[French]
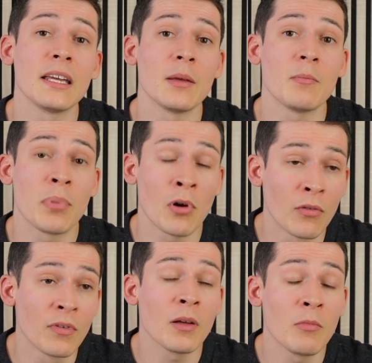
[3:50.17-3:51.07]
et
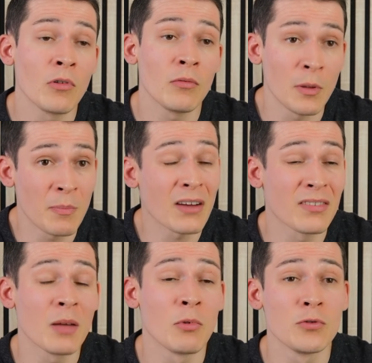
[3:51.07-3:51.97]
prends vraiment et pars
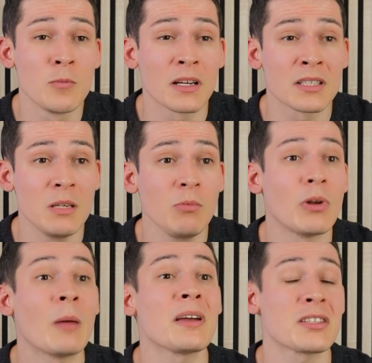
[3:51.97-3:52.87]
vraiment du principe
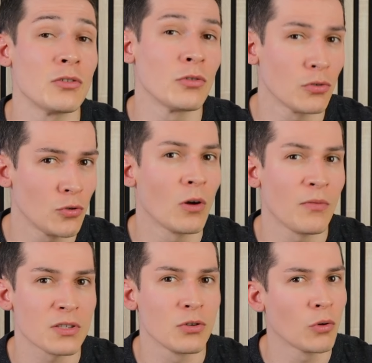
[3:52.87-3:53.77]
que la personne que tu as en
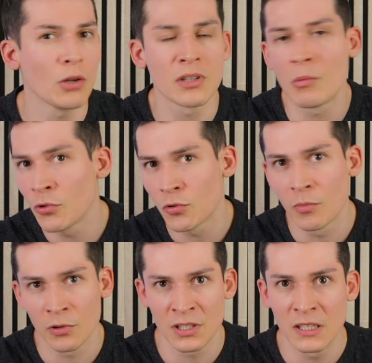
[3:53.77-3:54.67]
face de toi, notamment ton
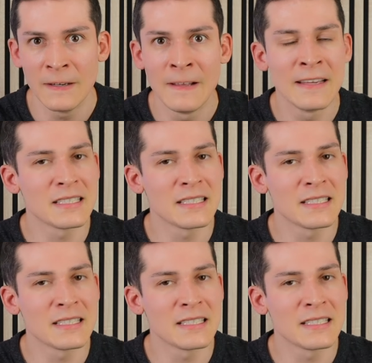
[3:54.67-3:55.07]
banquier,